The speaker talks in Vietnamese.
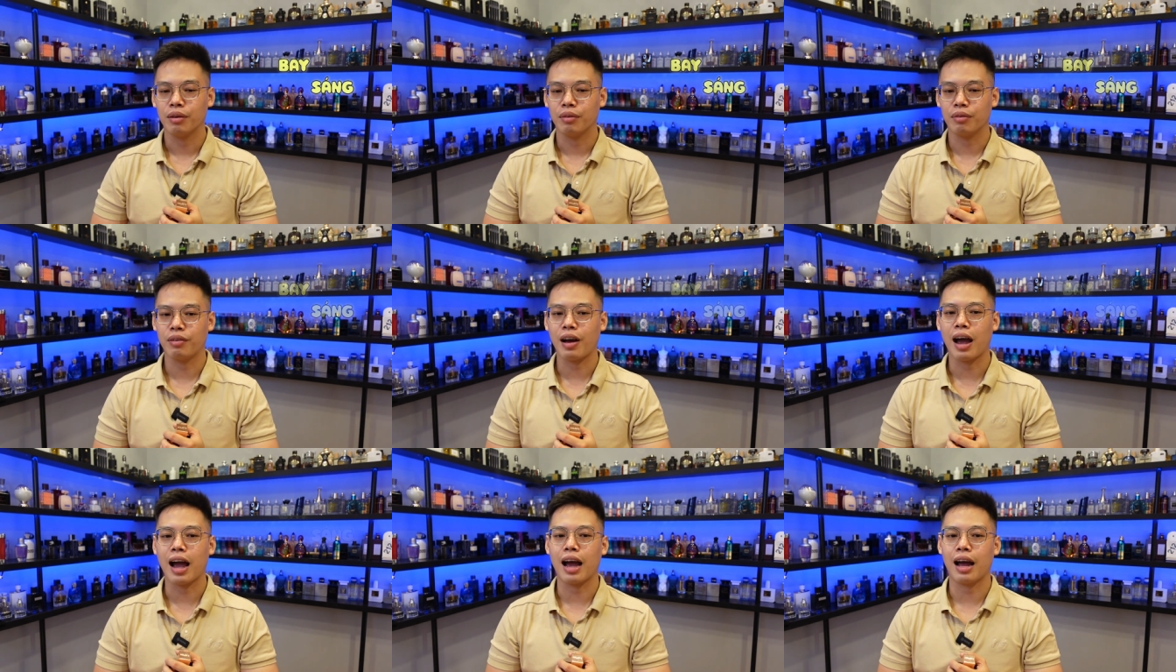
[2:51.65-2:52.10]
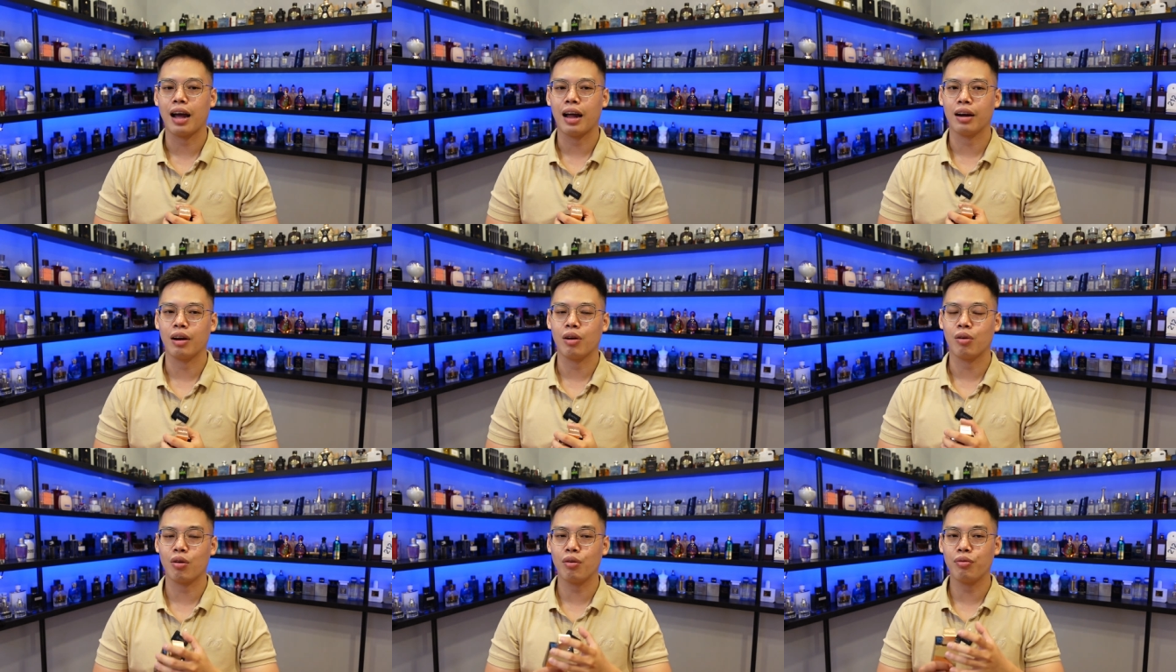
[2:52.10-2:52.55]

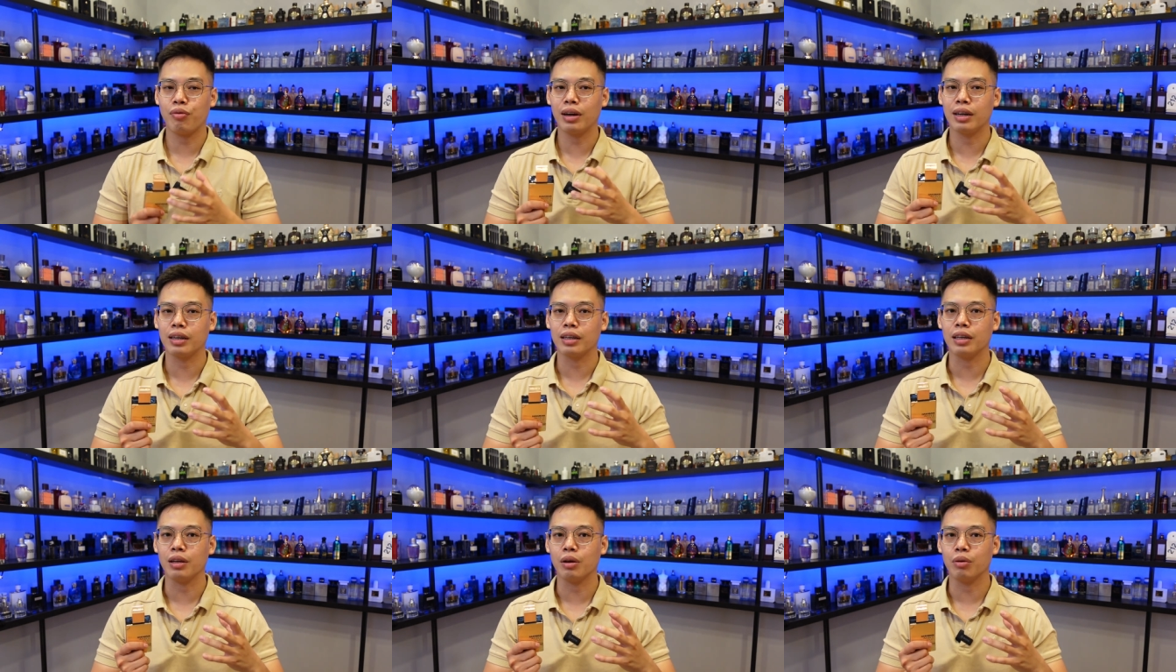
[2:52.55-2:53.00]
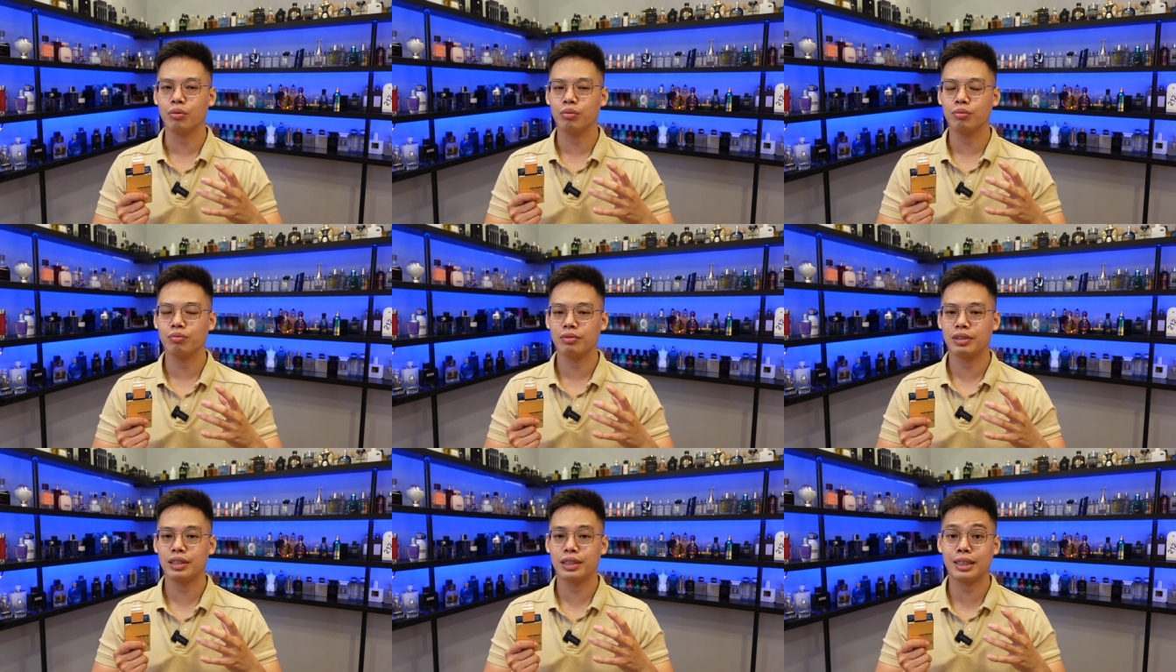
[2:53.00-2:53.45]
và nó có phần kiểu
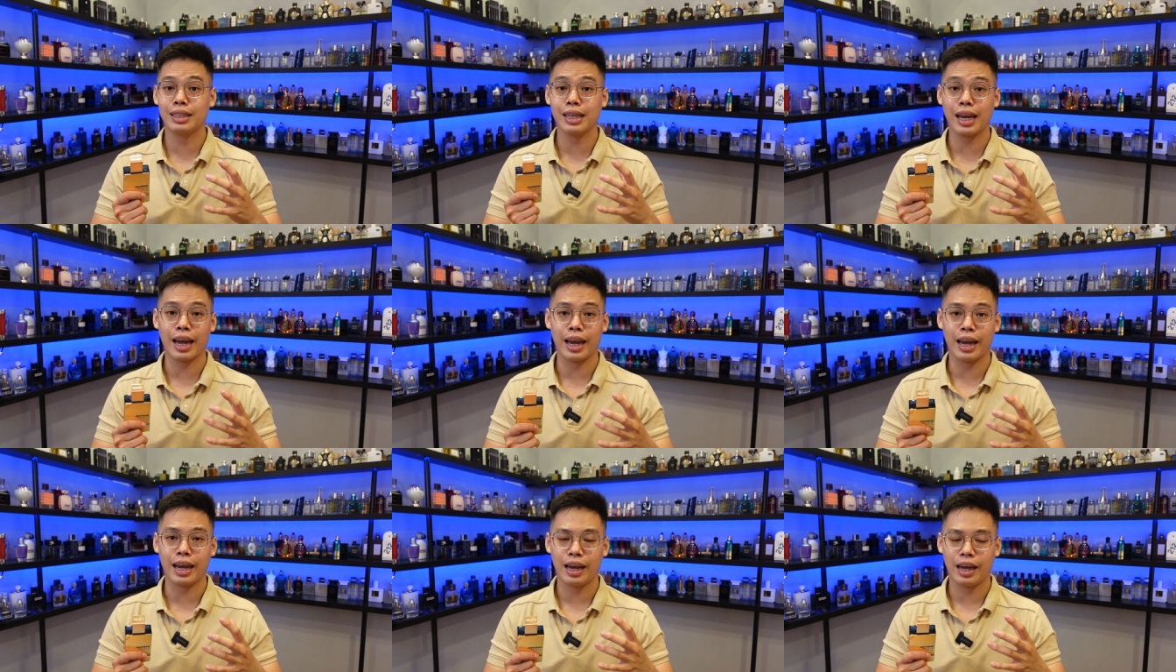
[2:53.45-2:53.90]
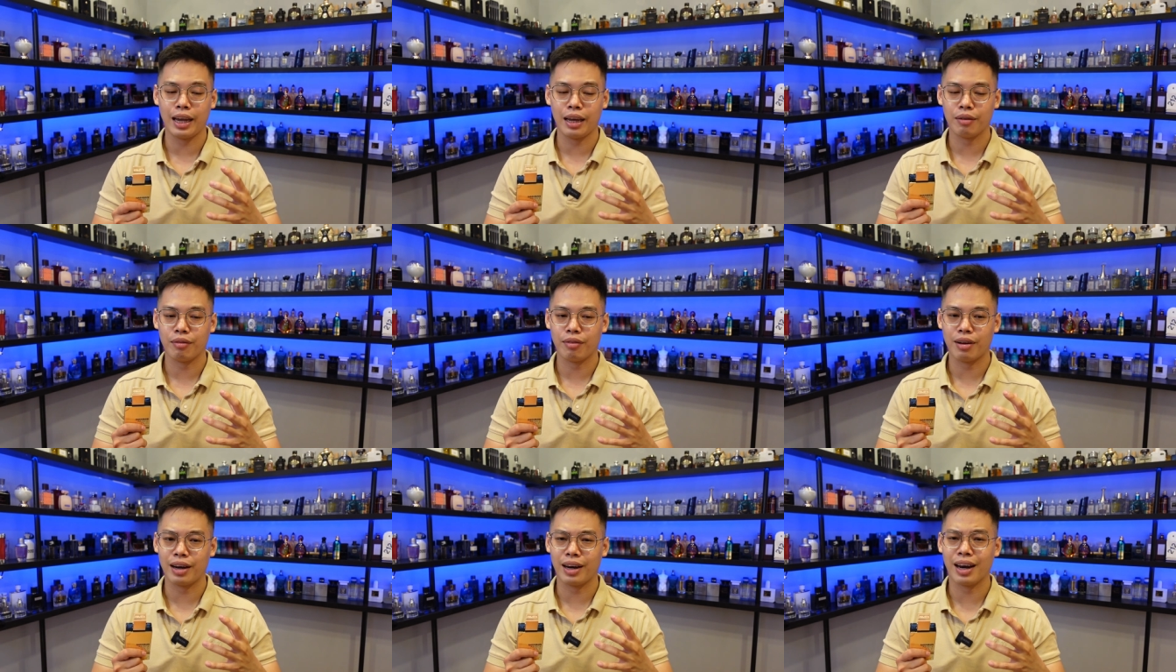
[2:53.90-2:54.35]
trẻ
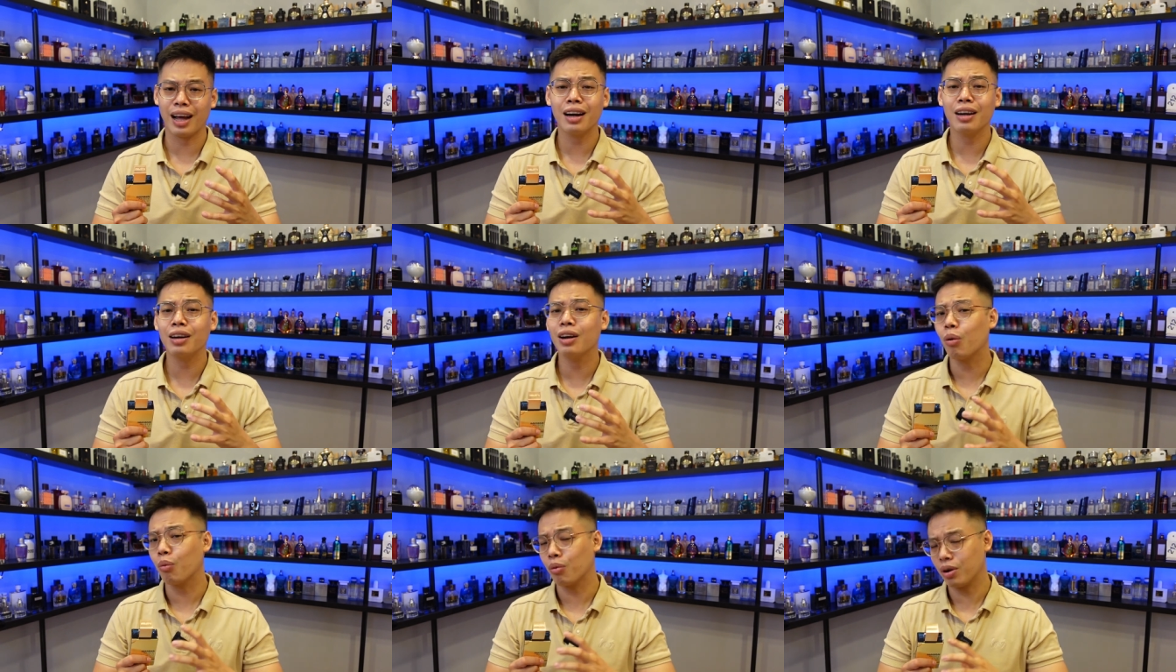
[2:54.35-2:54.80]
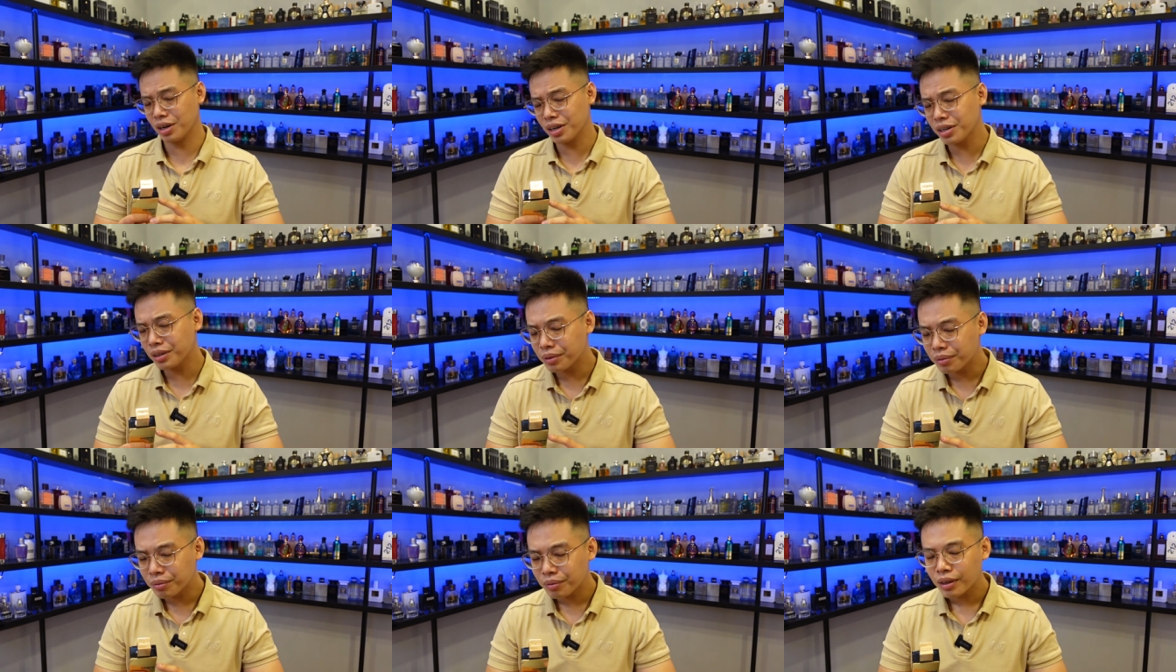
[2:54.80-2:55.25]
và năng động
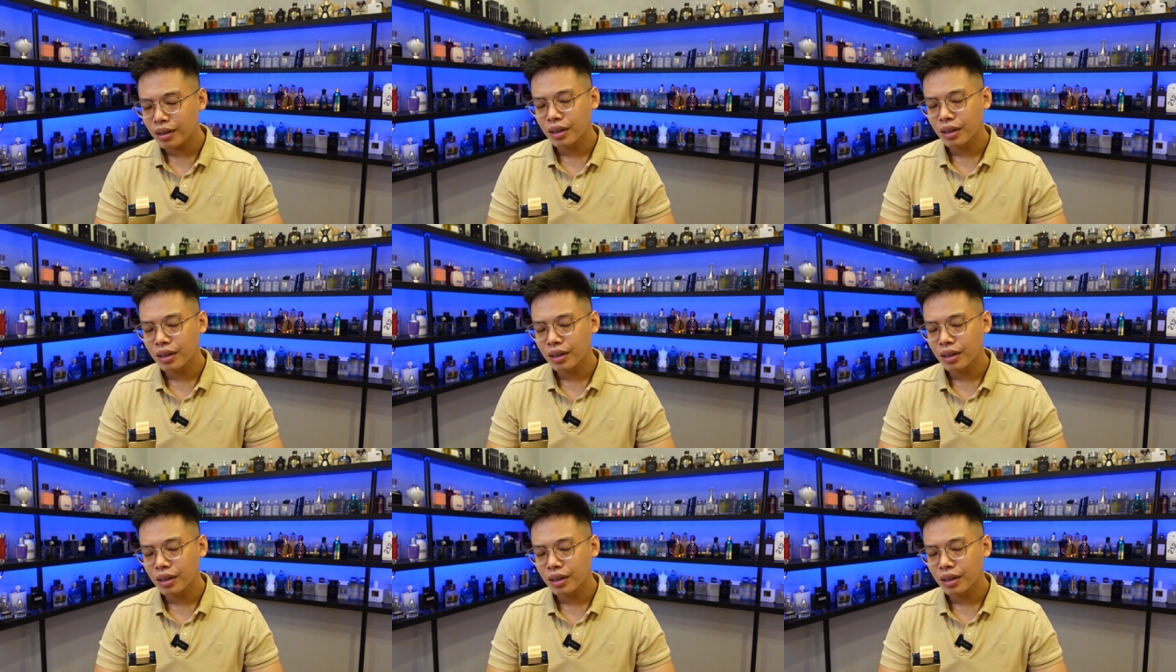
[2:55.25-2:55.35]
hơn